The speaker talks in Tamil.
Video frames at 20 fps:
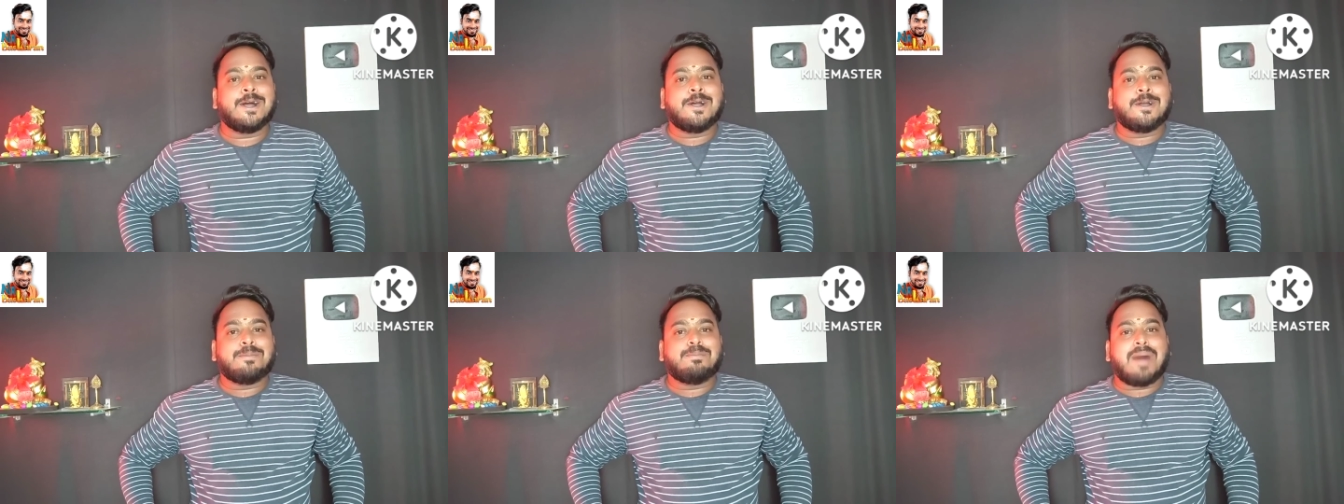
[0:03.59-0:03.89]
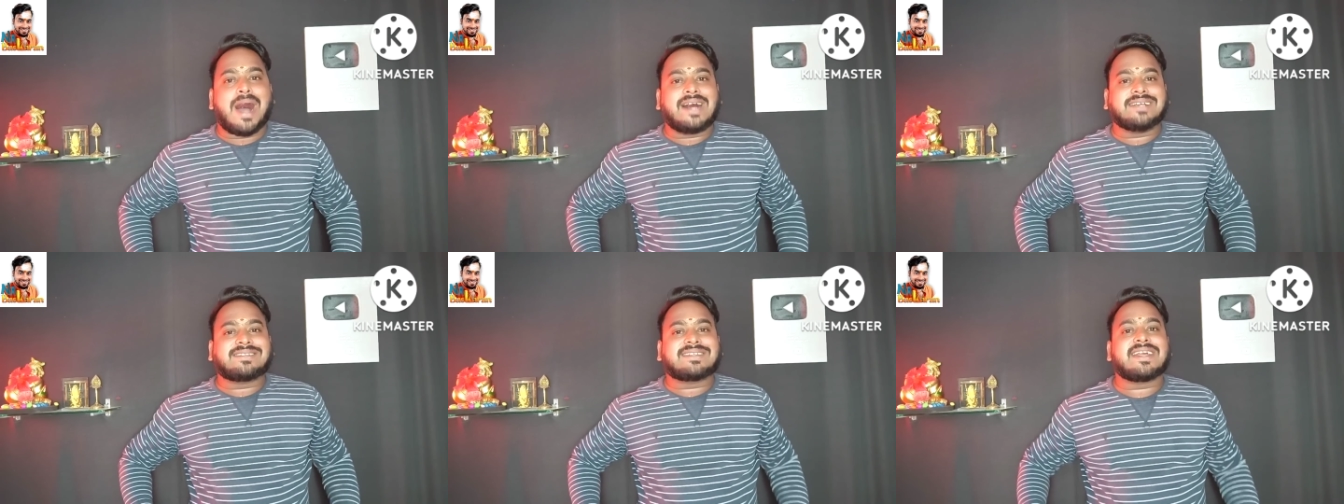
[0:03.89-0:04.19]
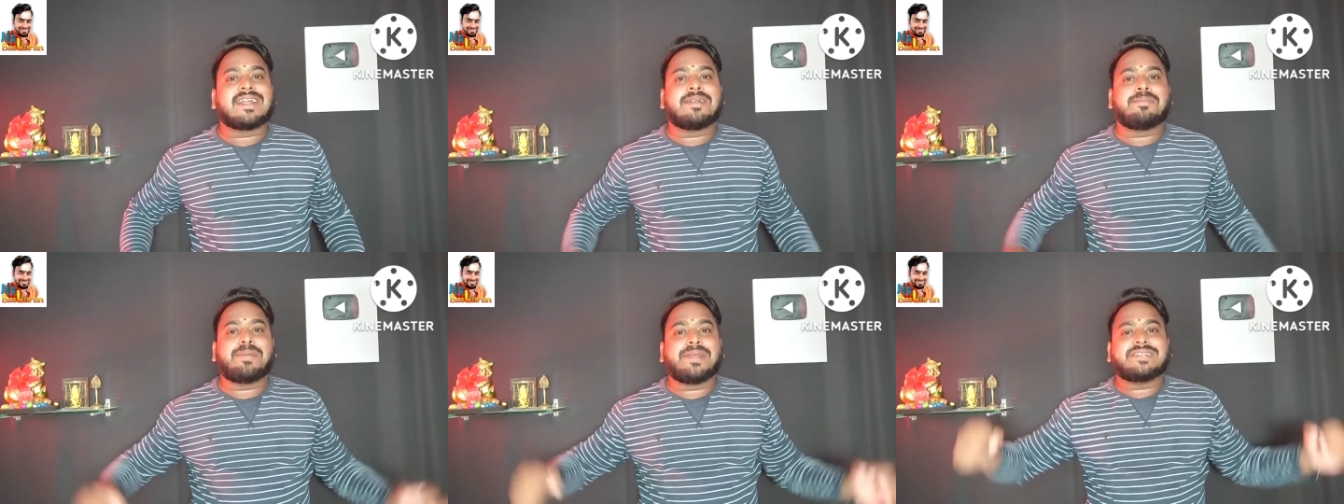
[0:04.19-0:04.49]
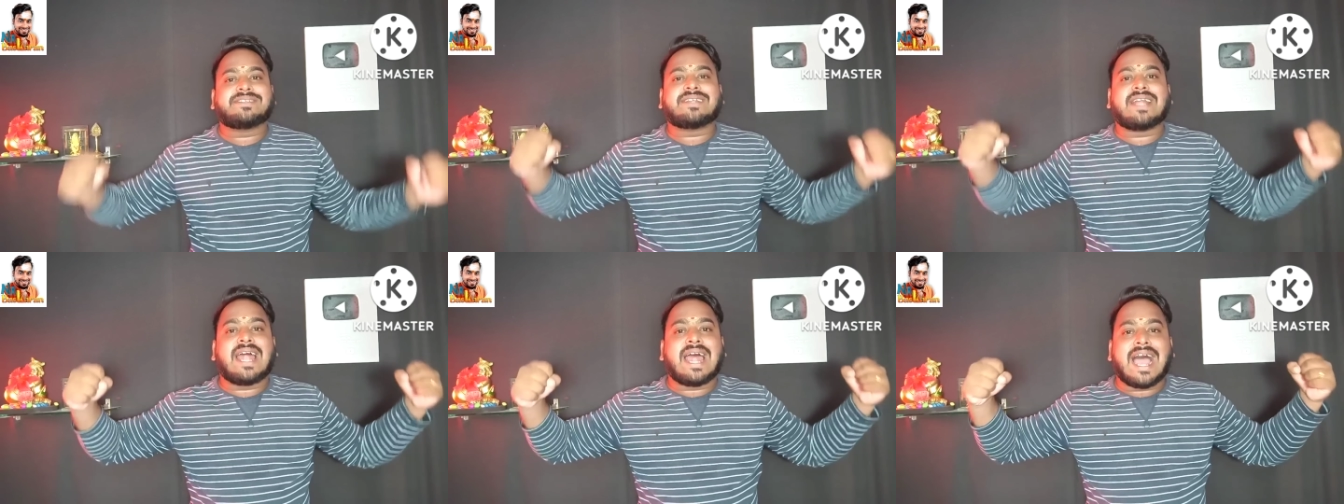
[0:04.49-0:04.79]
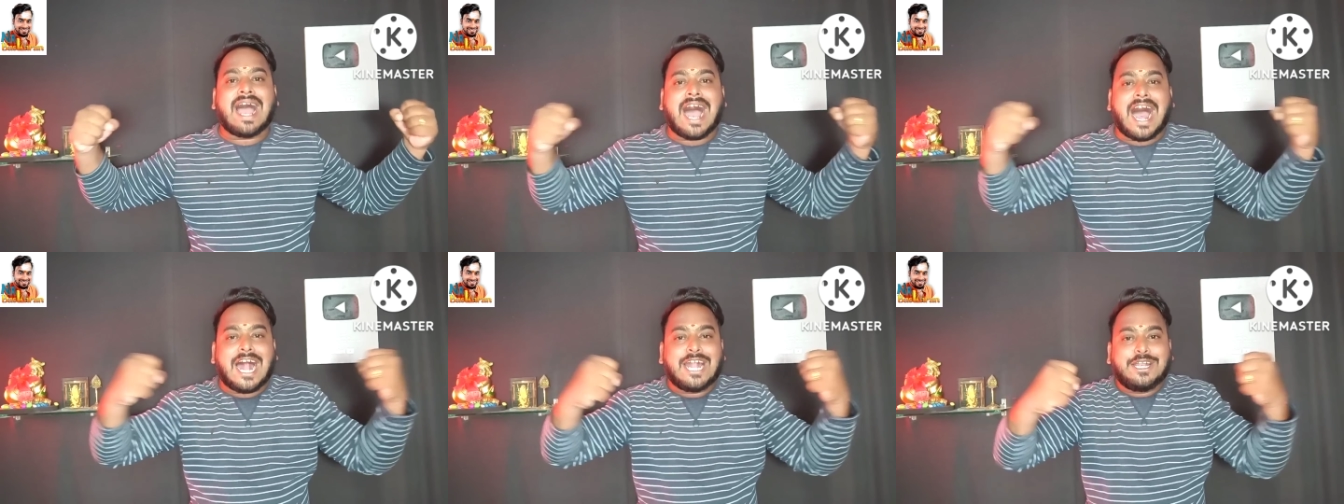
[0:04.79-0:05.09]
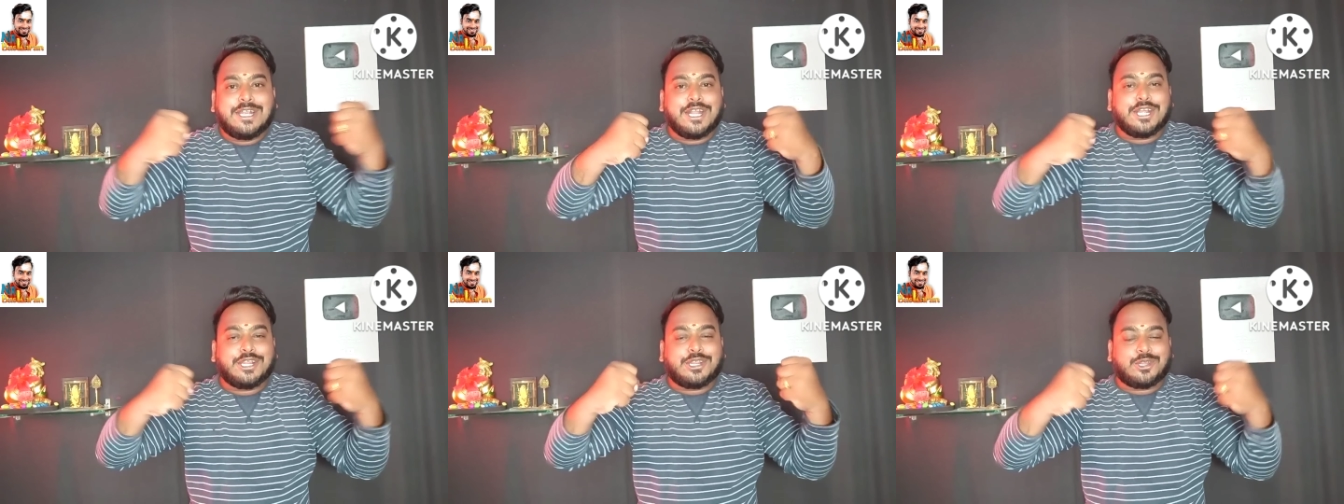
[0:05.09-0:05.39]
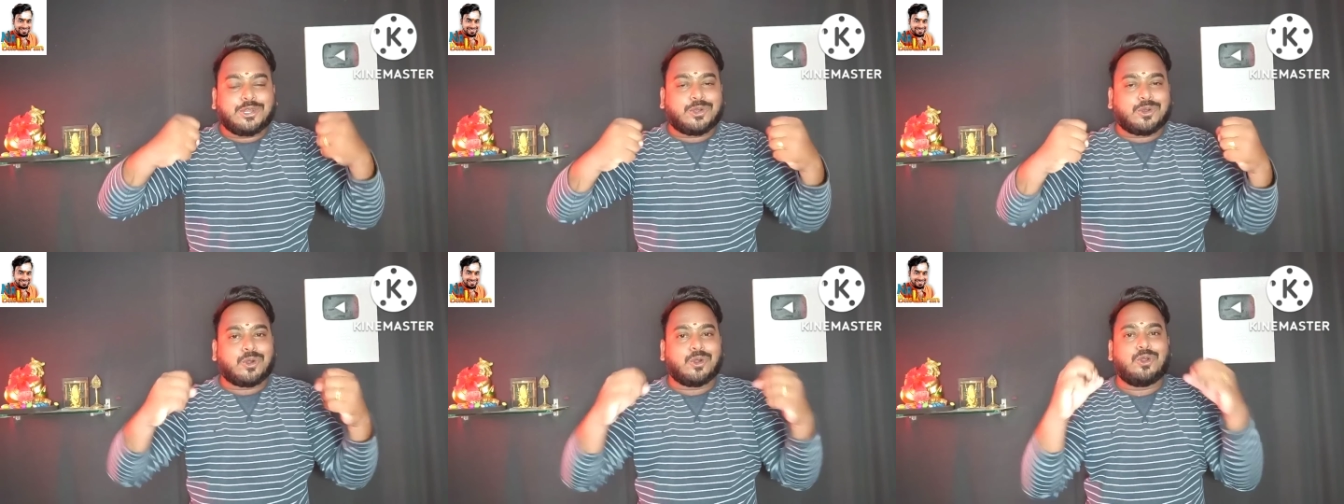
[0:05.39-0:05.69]
பாஸ்கரன் பேசுறேன் அடித்து
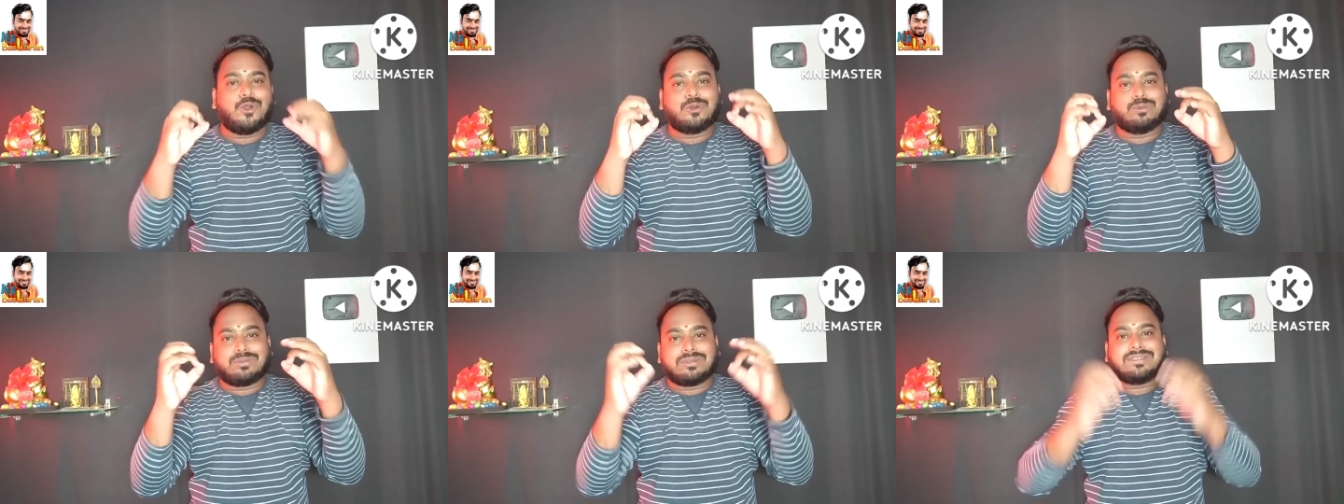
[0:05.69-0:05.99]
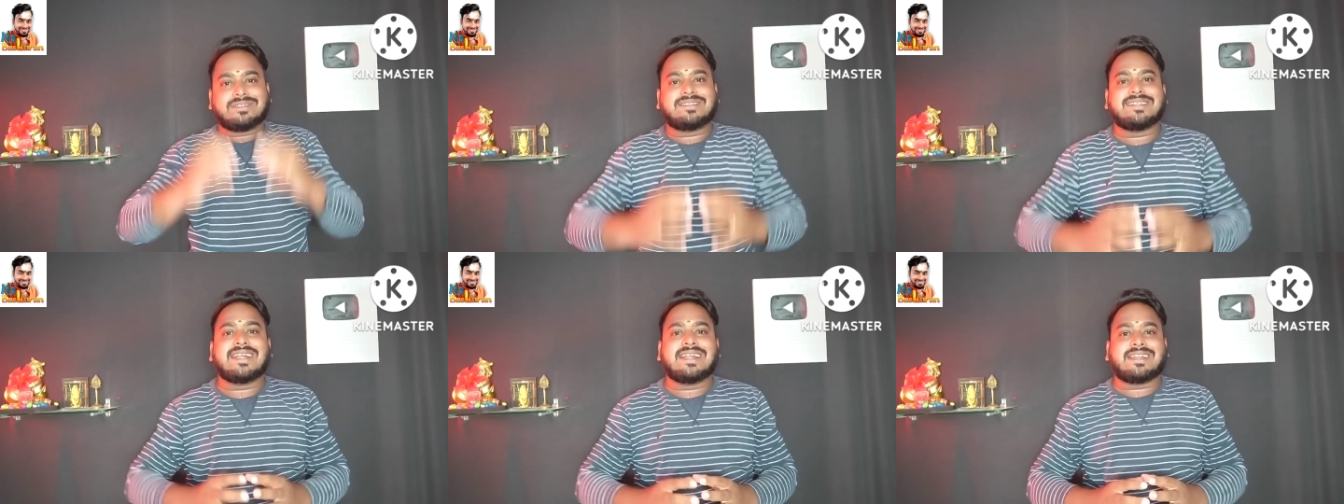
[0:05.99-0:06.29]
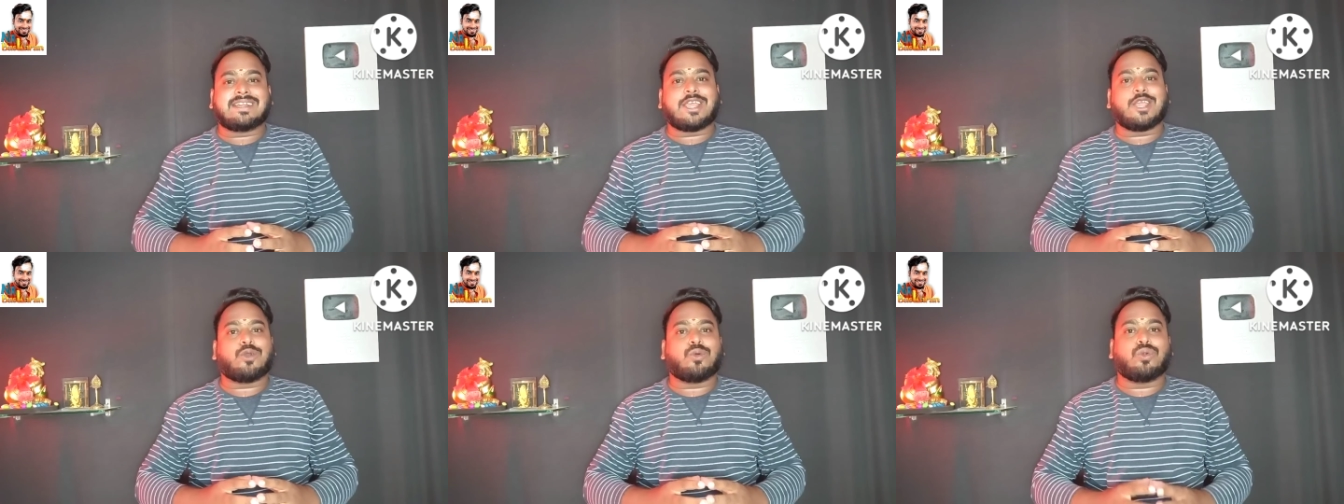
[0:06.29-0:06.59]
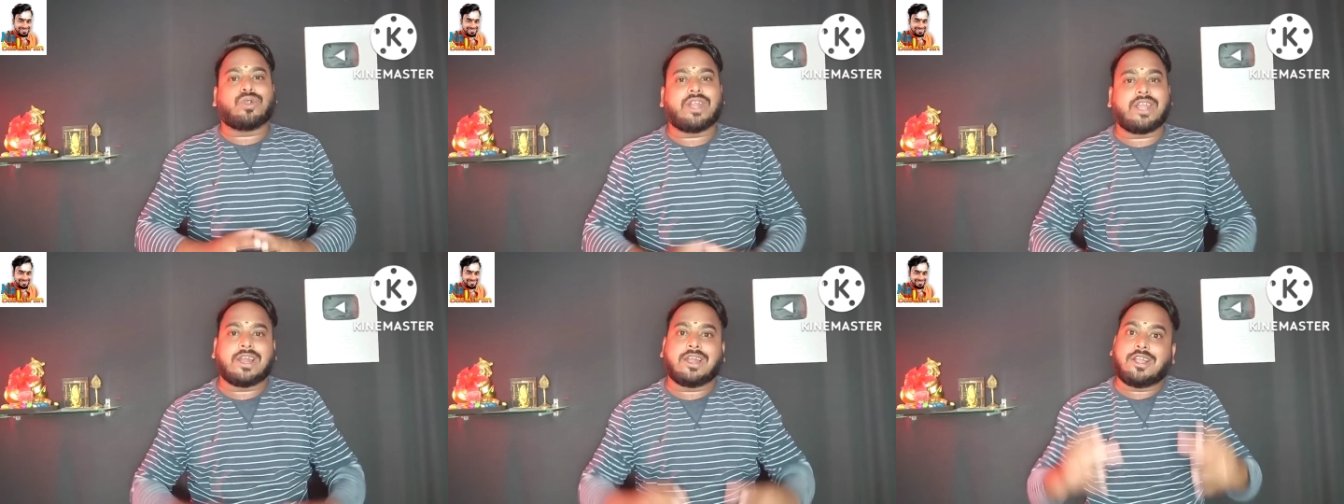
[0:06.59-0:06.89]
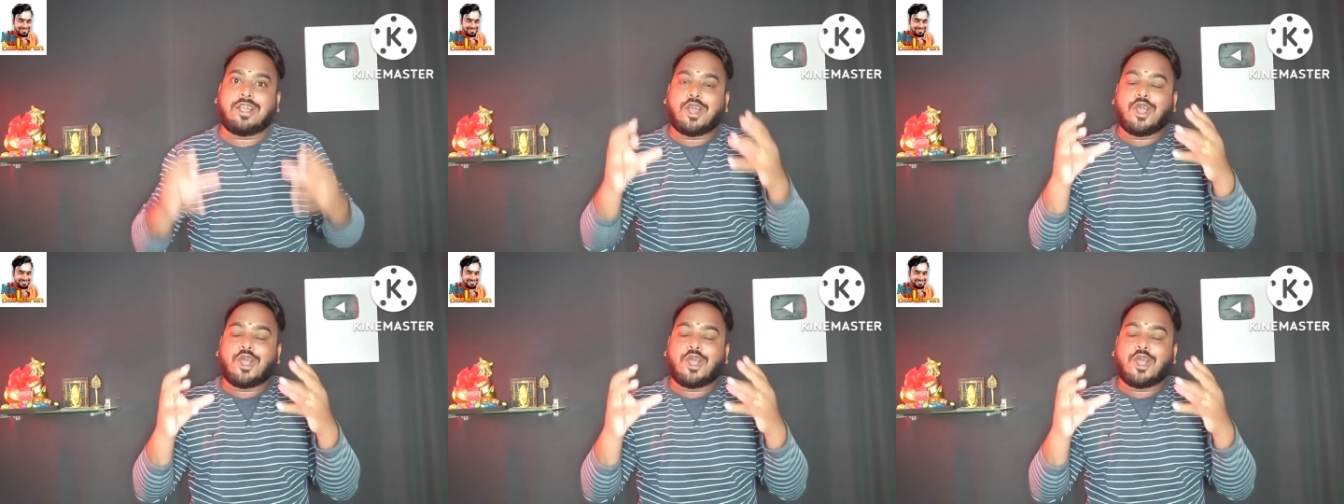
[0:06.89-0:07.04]
கொள்ளும் சிறுத்தை குட்டிகள்